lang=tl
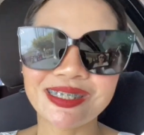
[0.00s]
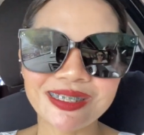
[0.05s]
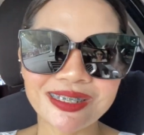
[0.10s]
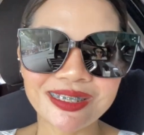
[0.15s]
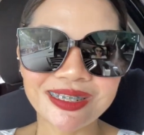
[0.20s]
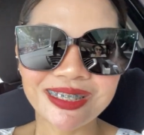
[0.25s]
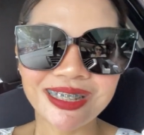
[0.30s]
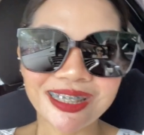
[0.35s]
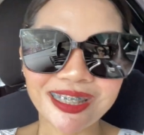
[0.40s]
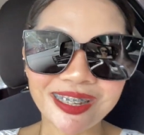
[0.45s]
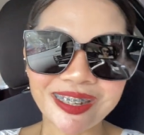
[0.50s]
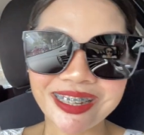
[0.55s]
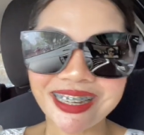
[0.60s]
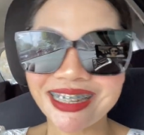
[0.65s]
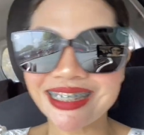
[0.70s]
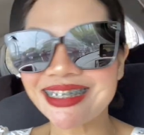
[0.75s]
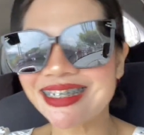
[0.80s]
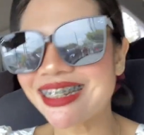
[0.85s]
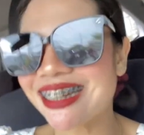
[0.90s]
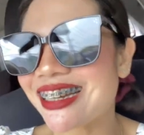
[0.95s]
Oo, totoo
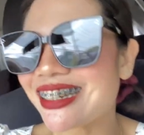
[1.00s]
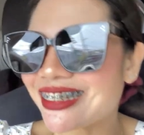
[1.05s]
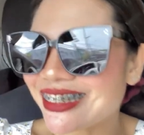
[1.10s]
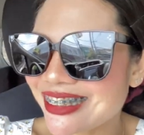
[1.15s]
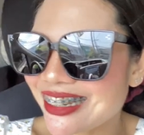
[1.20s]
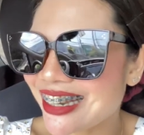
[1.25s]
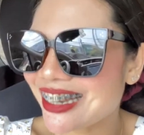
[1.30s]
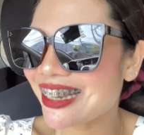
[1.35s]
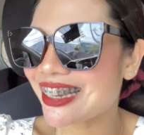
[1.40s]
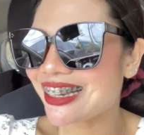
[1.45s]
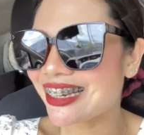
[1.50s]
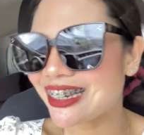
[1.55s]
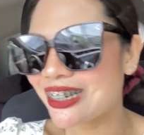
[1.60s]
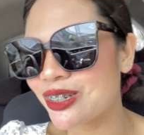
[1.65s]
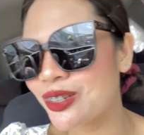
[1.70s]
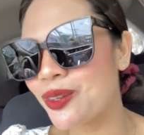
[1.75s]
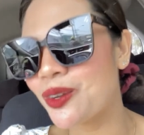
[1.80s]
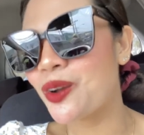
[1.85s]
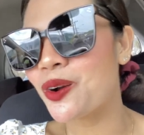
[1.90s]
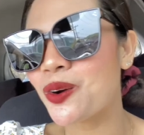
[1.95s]
yan guys. Kaya,
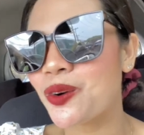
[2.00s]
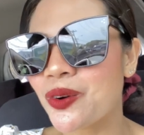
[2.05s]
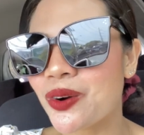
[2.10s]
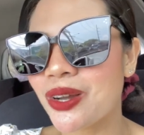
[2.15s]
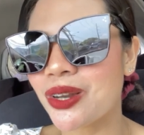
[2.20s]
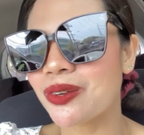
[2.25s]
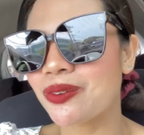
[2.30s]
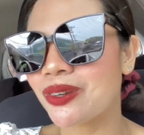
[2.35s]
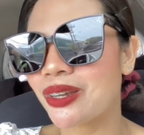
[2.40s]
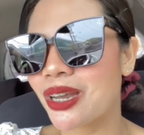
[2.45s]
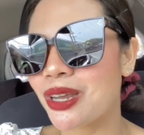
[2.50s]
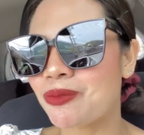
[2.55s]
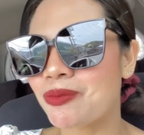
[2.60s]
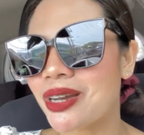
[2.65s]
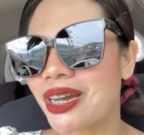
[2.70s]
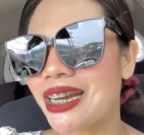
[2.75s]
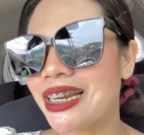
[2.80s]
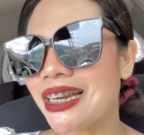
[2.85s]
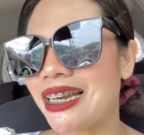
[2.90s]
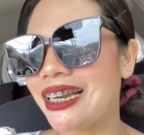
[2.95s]
ikaw, okay
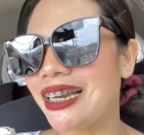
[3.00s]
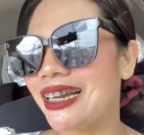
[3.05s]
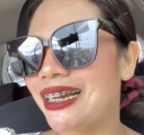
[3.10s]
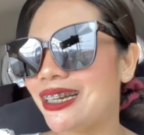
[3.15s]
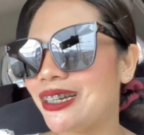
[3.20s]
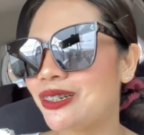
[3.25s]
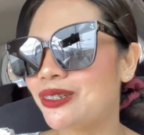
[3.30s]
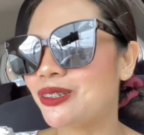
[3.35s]
mag-alala.